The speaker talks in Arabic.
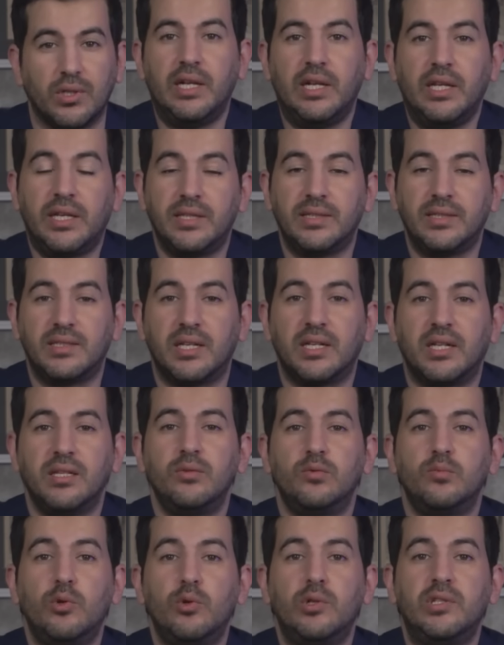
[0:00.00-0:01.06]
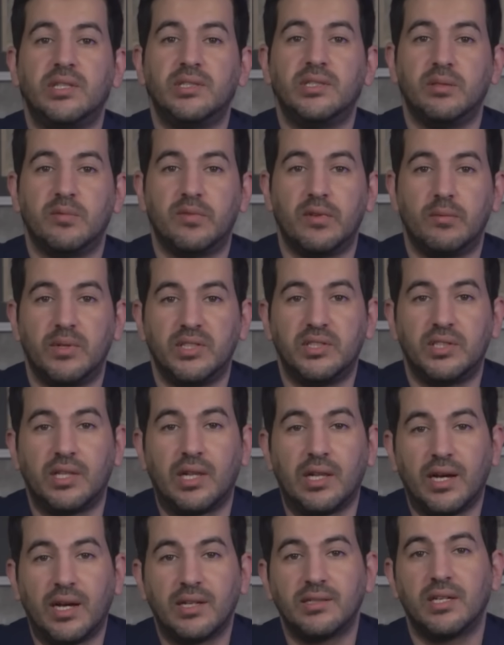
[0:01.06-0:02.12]
اللي كان ساكن وملتزم في المسجد
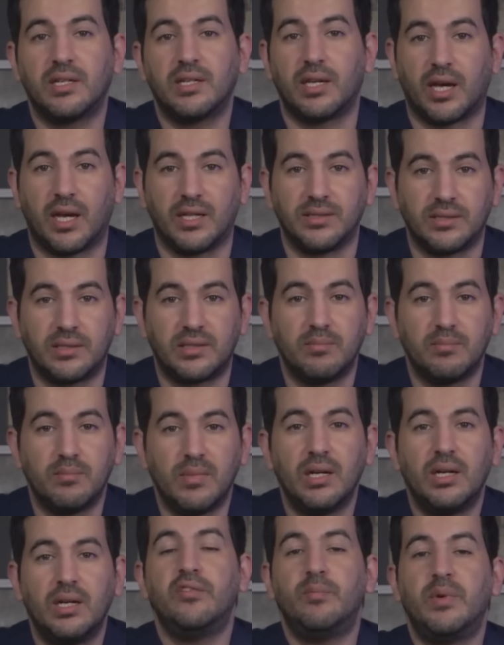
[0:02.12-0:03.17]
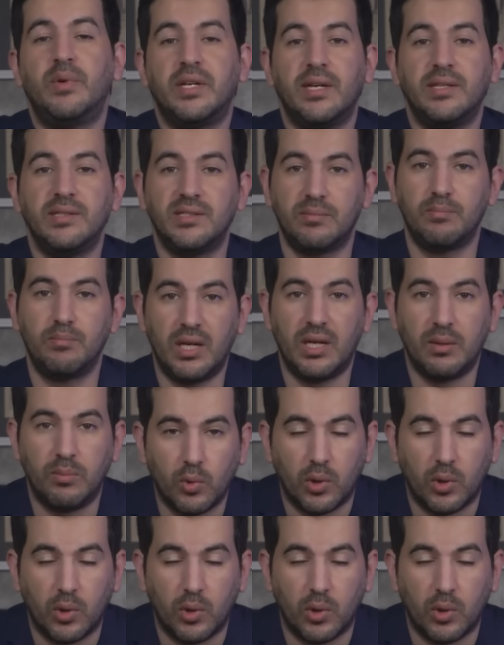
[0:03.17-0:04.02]
الاقصى كيقري تما في مكان سماه ابن